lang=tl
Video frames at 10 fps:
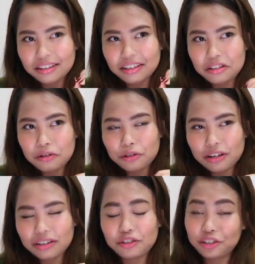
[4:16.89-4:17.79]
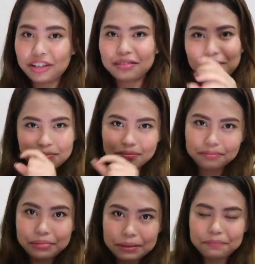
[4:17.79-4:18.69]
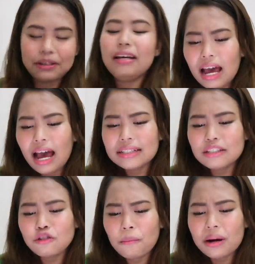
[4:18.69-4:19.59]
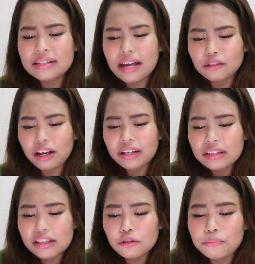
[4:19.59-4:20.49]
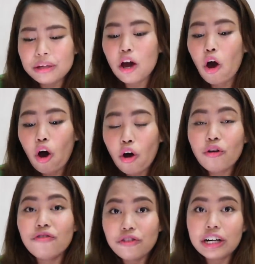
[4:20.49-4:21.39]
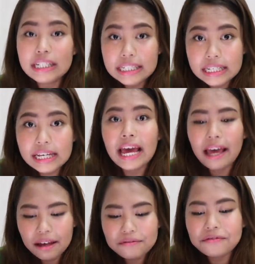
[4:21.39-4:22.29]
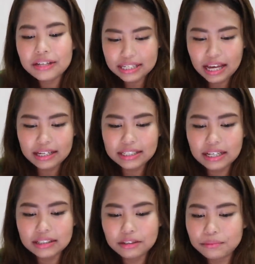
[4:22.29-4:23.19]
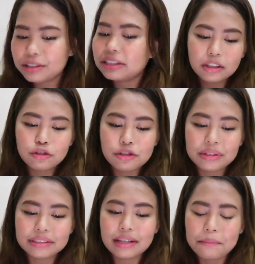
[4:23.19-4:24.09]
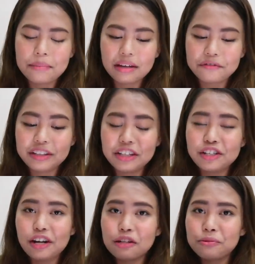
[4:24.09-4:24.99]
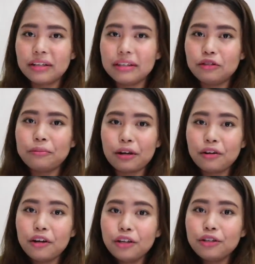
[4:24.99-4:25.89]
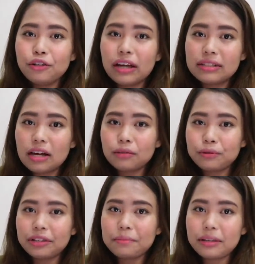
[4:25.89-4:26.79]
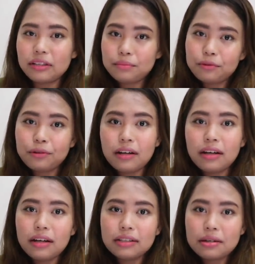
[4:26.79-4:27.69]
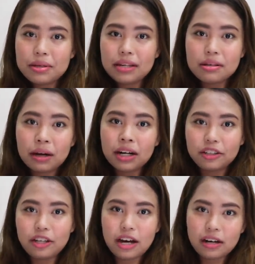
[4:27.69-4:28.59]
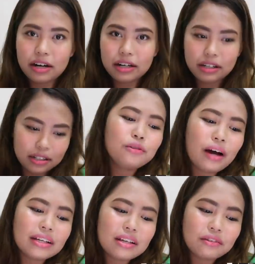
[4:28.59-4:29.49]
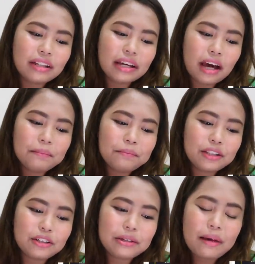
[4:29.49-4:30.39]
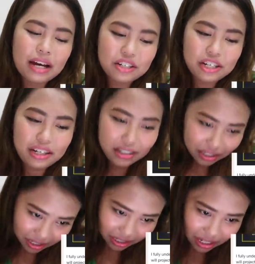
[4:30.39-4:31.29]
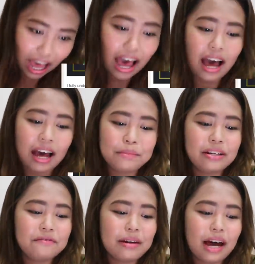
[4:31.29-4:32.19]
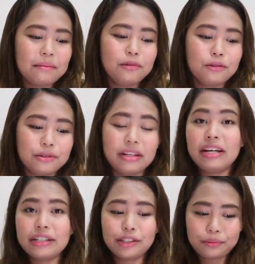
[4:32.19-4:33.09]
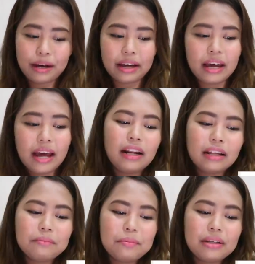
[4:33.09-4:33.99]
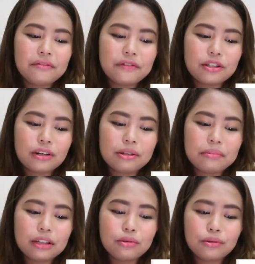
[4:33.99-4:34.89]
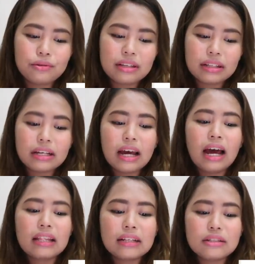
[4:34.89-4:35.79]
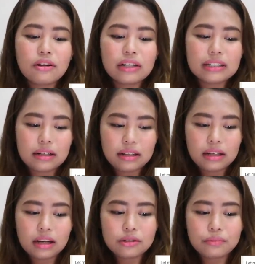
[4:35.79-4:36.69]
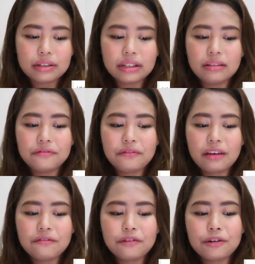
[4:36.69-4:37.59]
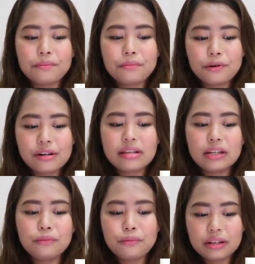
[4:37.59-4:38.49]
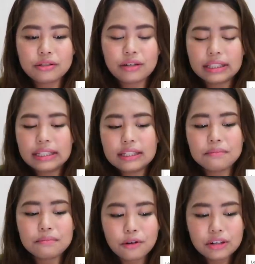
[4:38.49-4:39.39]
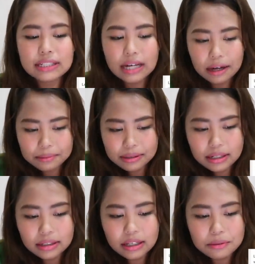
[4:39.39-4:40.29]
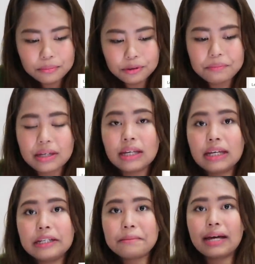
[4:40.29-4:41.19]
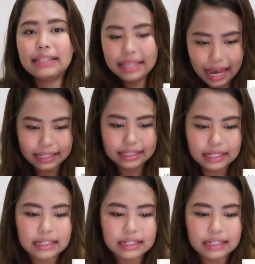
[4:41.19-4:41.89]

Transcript: hindi ko siya beep. As in, sobrang sakto. Anything could be overly emphasized. That's the word. Hindi ko siya masasabi if hindi siya nakasulat dito. Pero, yun yung exact word na pwede mong sabihin sa mga nangyari. Do I sound like I'm bitterly bashing? Haha, believe me, I'm good. Here's why. Let me be the first to admit to you that that storytelling has worked in favor more than once or at least more times than it has put me in a bad light.